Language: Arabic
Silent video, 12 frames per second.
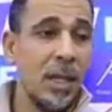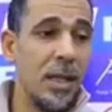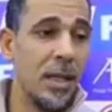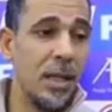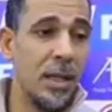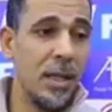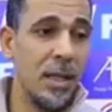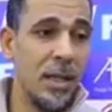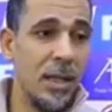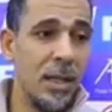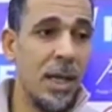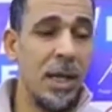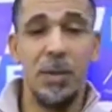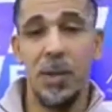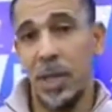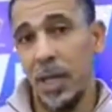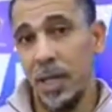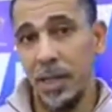آه، على
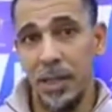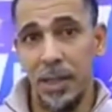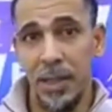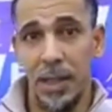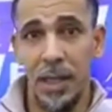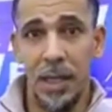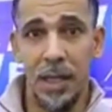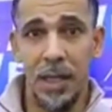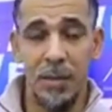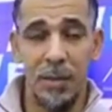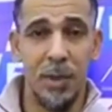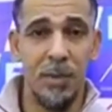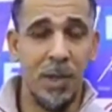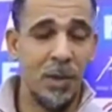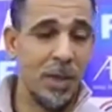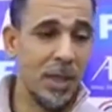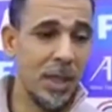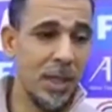مساعدته على هذه المهمة
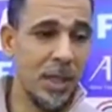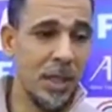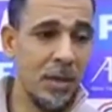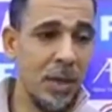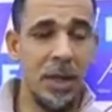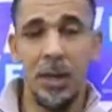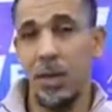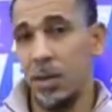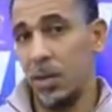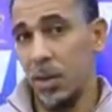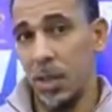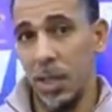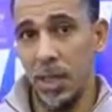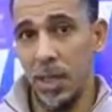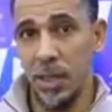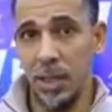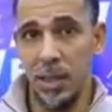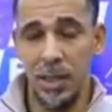الوطنية وأيضا نشكر
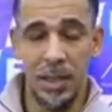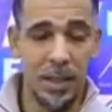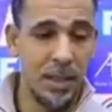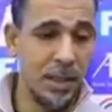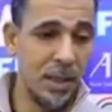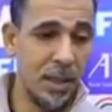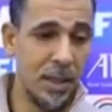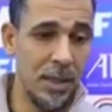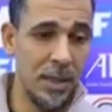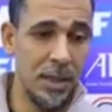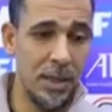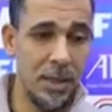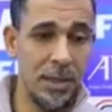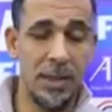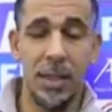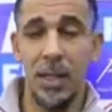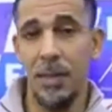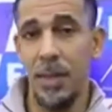الأخ غني شهد
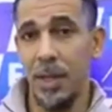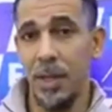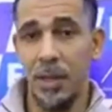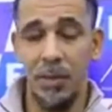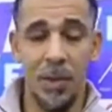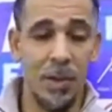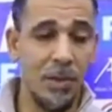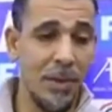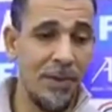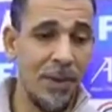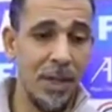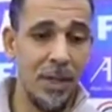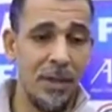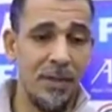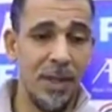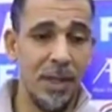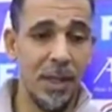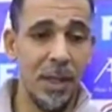لاستلام هذه المهمة في هذه
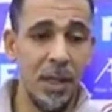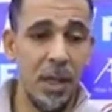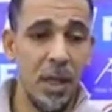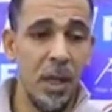الفترة